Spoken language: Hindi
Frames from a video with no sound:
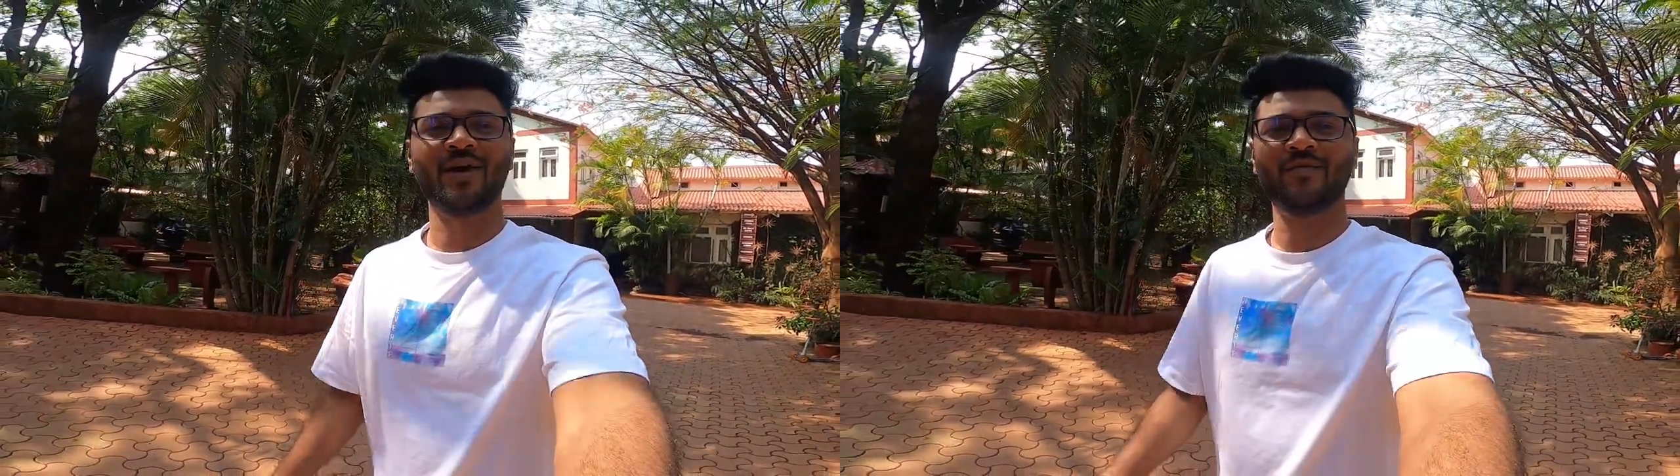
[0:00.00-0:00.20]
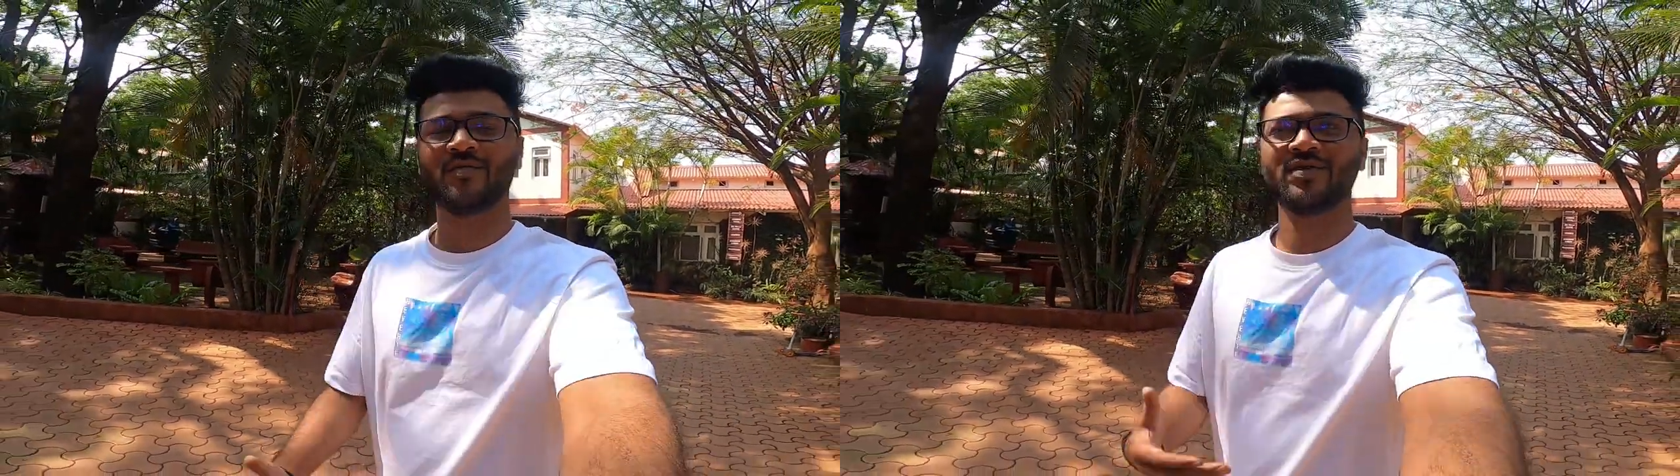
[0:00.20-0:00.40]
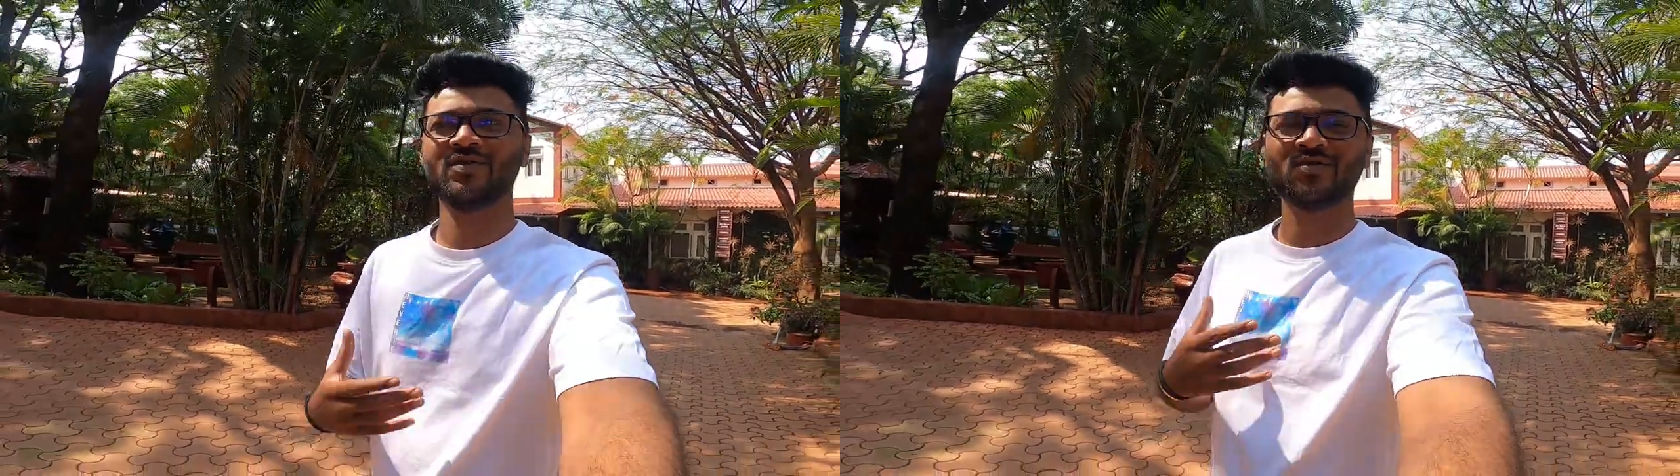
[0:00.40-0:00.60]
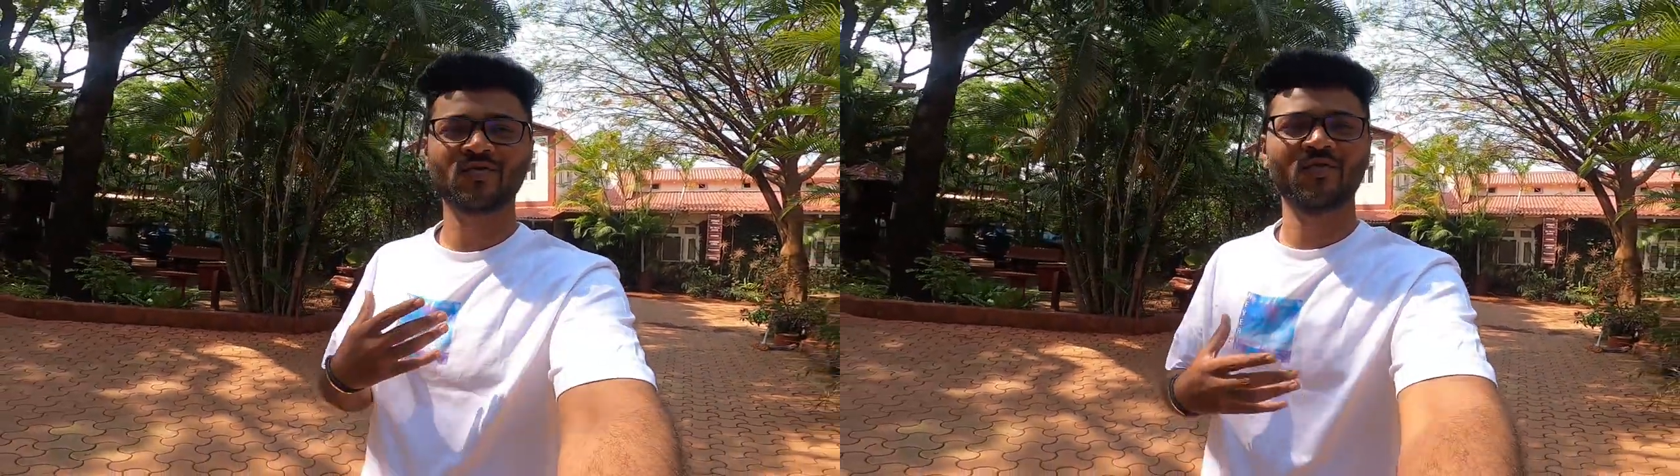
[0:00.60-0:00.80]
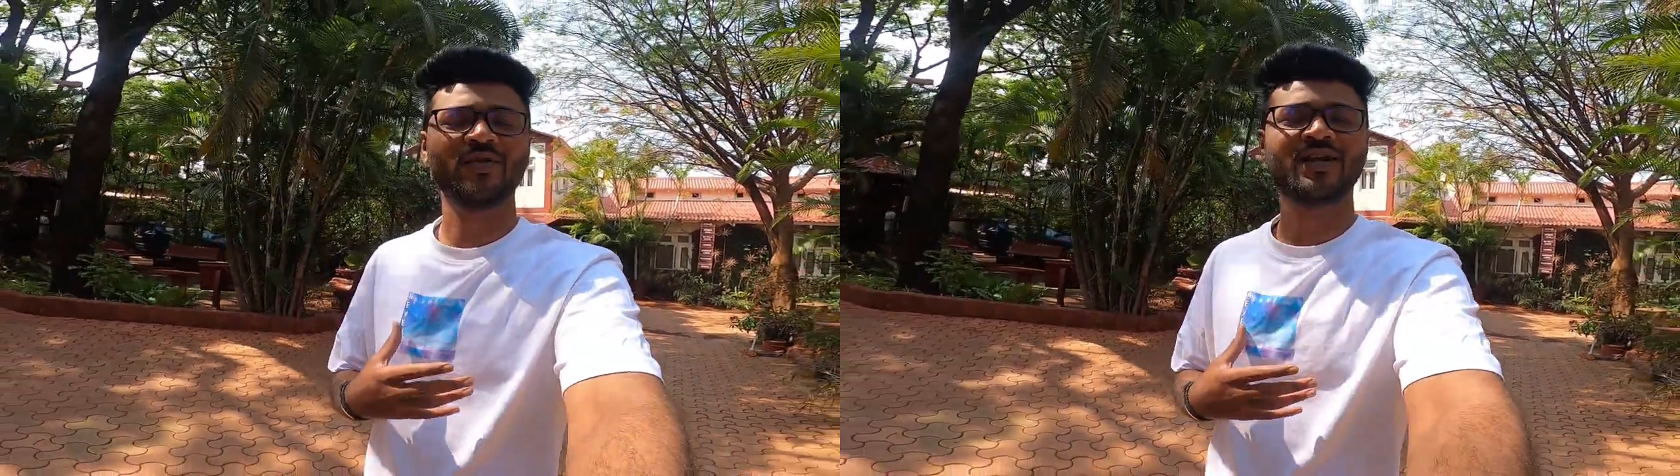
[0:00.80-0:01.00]
मैप्रो में जो
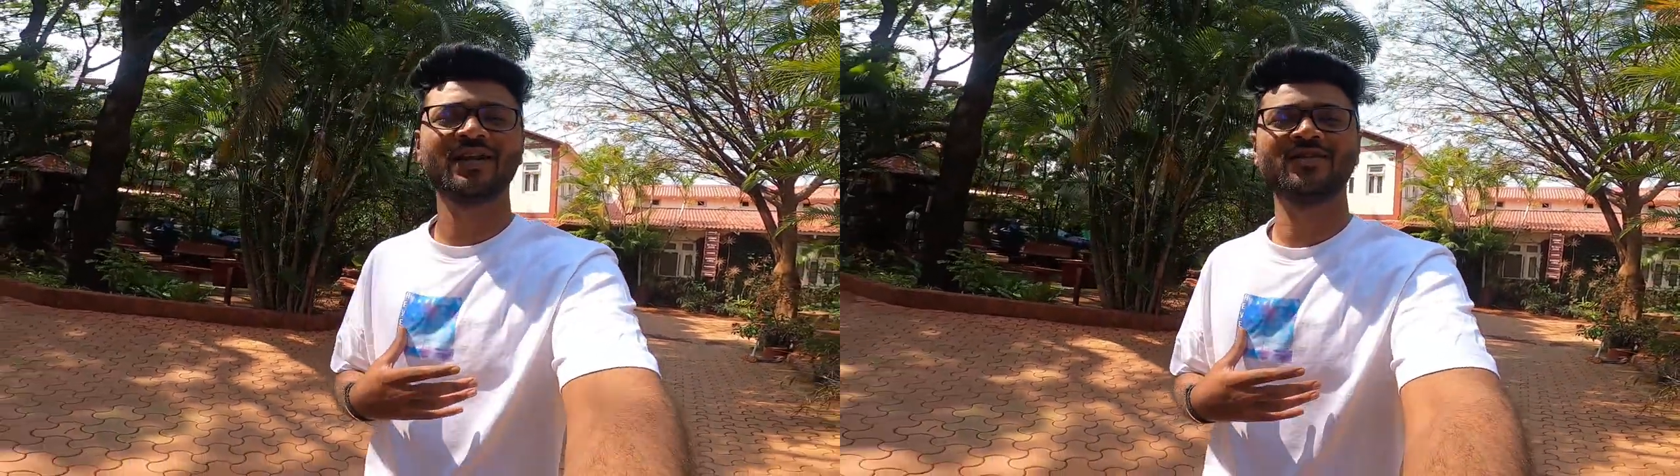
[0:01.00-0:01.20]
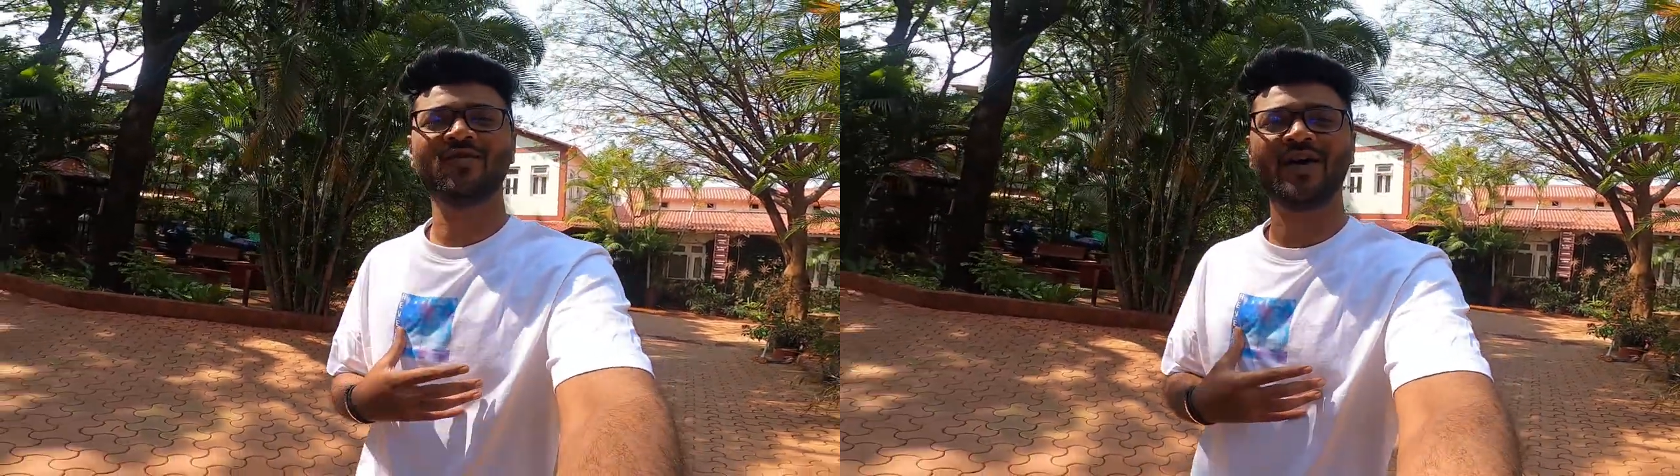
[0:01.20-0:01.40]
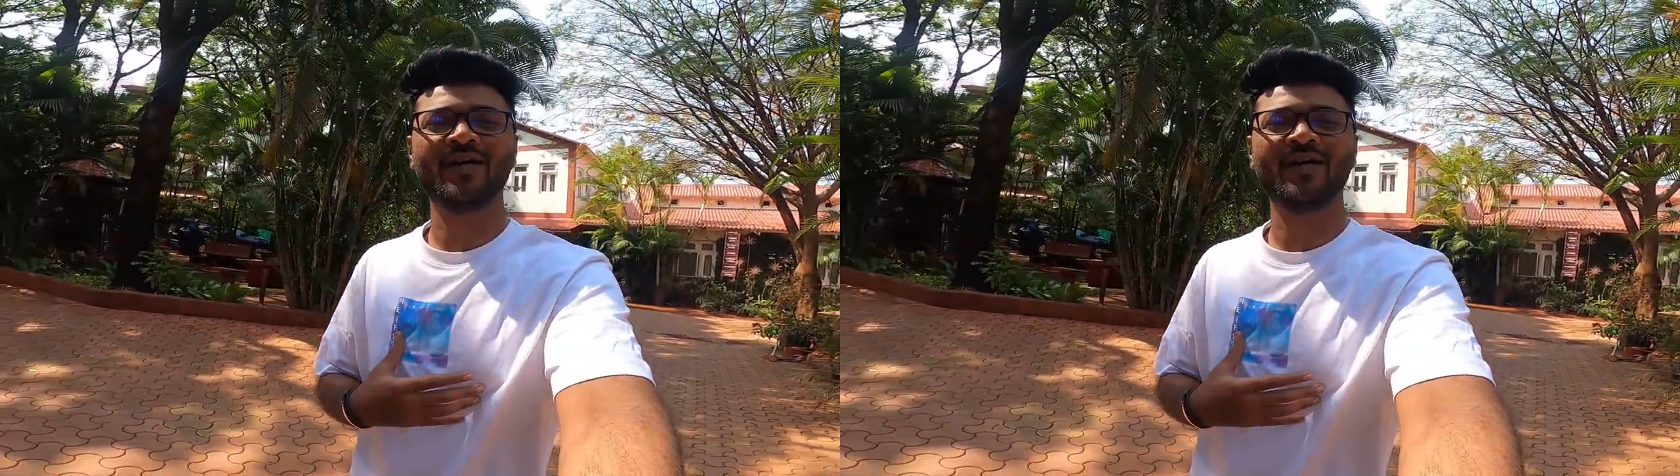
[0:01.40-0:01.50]
स्ट्रॉबेरी के लिए जो